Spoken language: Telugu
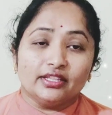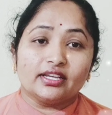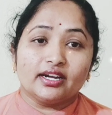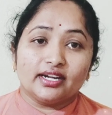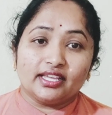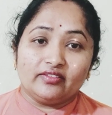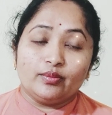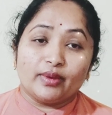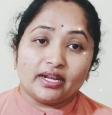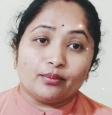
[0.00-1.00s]
ఎందుకంటే
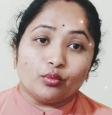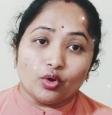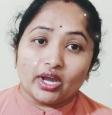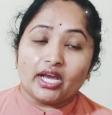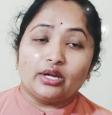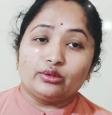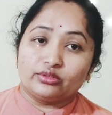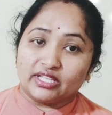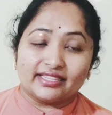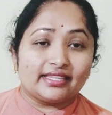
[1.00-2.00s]
ఇవి మన మోకాళ్ళు
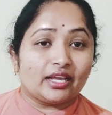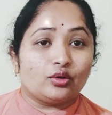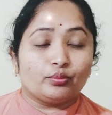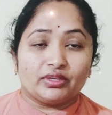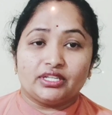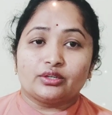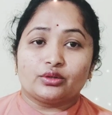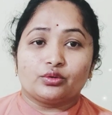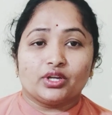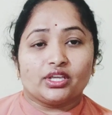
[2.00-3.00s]
దంతాలు
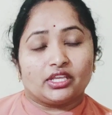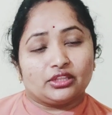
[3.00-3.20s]
మెదడుకు కూడా